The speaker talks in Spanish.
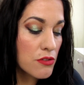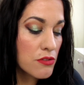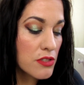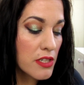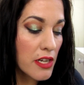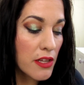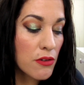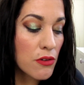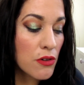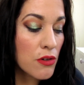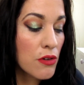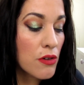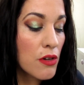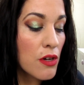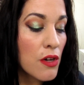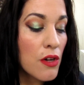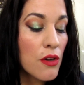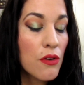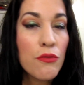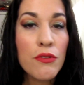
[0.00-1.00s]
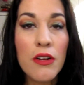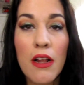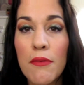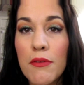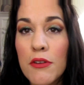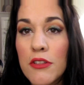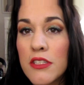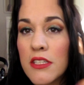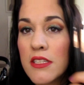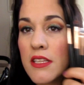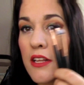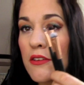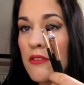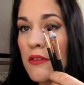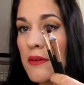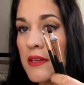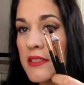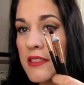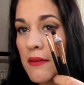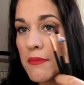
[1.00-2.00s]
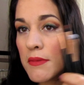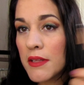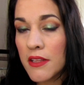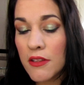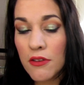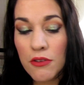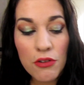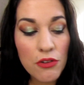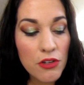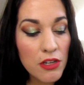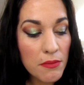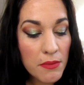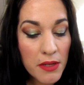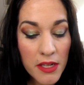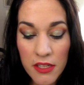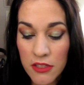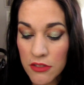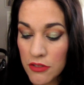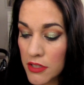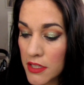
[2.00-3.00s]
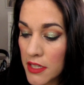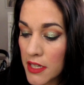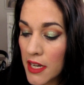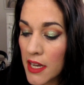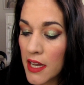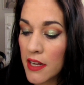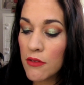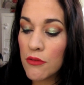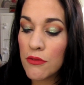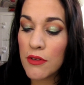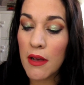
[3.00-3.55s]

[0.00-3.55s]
Os traigo unas brochitas nuevas también de ojos que me han hecho llegar,